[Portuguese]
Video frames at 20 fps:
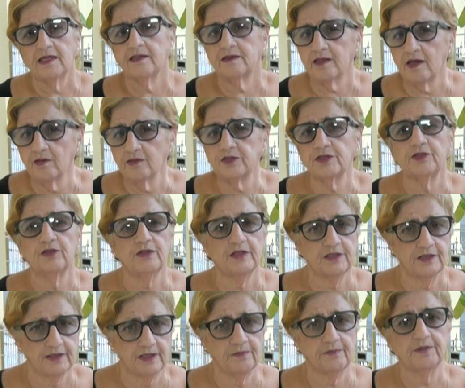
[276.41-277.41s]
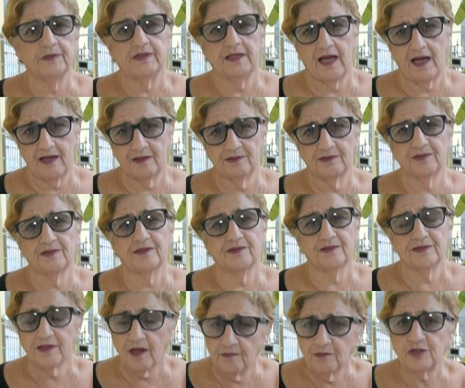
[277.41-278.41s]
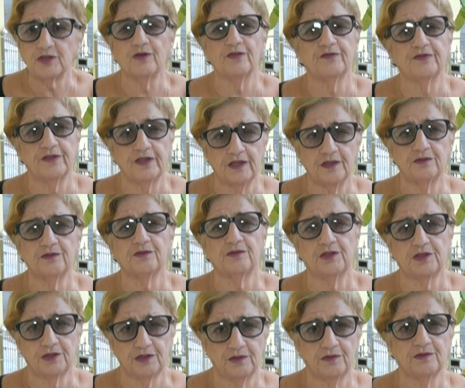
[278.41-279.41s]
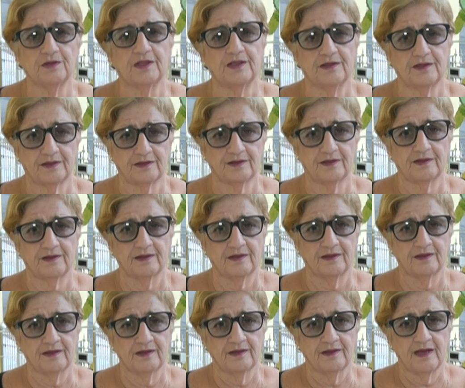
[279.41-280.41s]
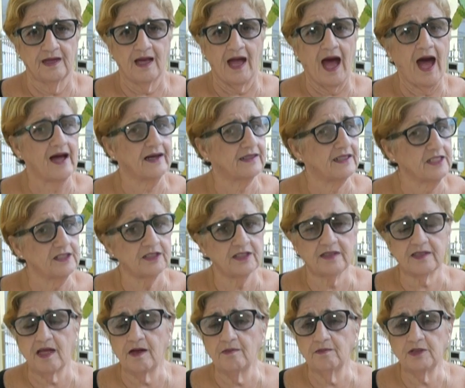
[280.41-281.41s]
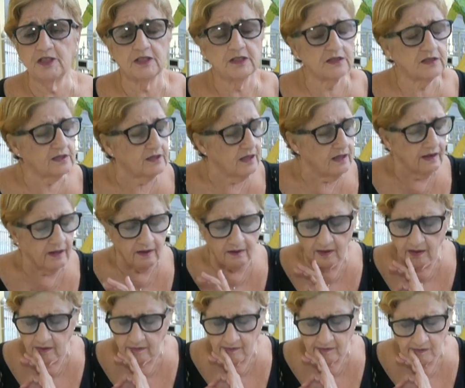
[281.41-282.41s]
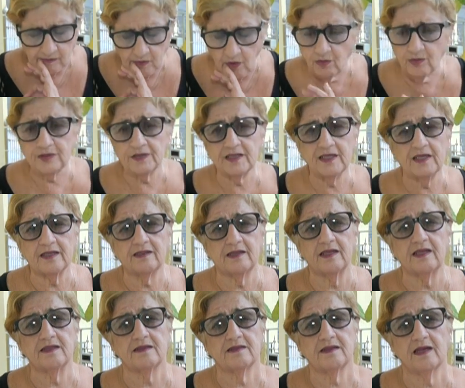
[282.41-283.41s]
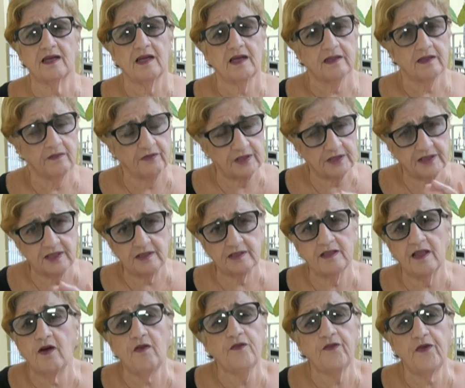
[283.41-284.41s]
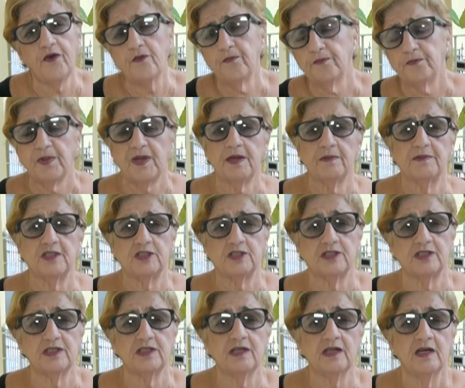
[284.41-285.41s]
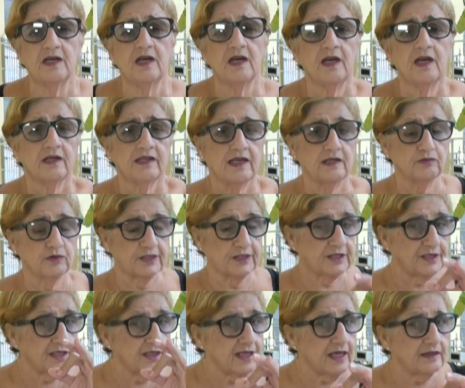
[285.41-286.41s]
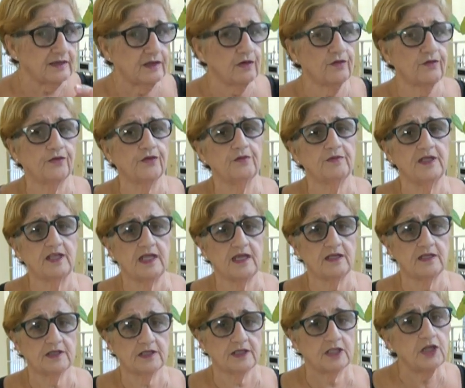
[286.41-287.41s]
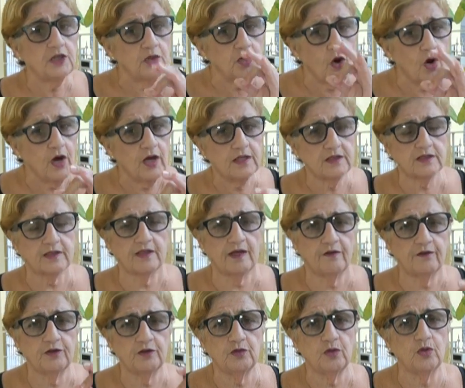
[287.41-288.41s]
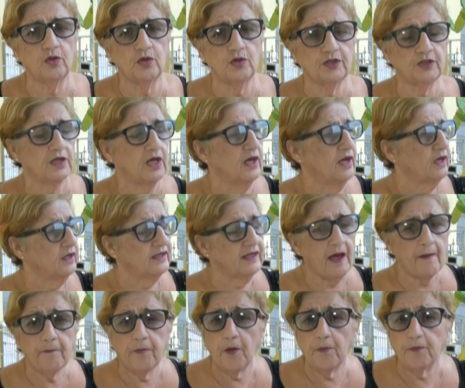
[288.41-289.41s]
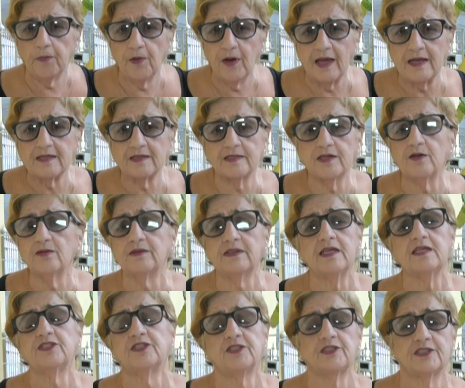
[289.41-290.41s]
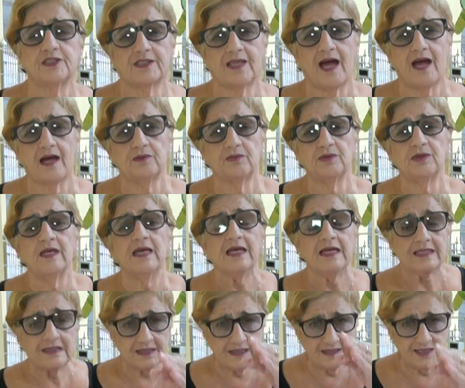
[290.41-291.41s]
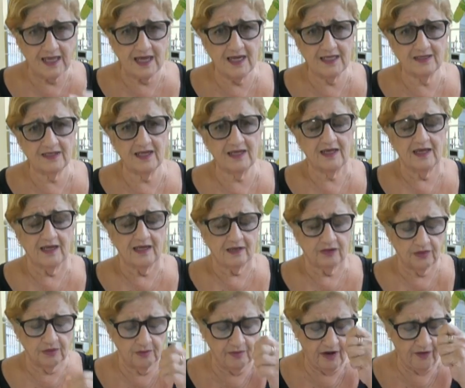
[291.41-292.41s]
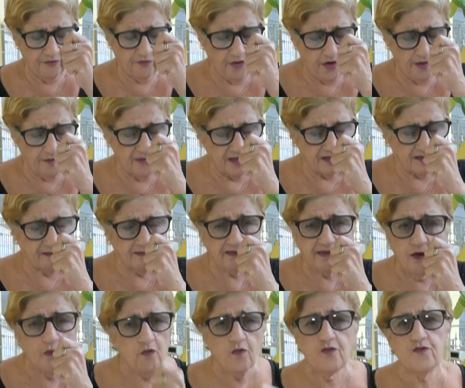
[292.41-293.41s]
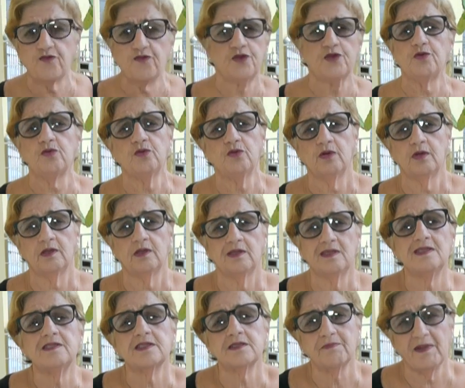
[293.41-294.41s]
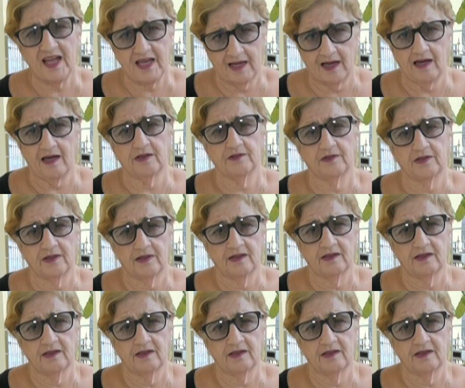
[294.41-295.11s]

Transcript: Então, senhores deputados, estamos confiando nos senhores. Acreditamos com certeza que vocês não vão permitir que o cidadão fluminense, que nós servidores, que a população deste estado seja de uma forma tão vil esmagada.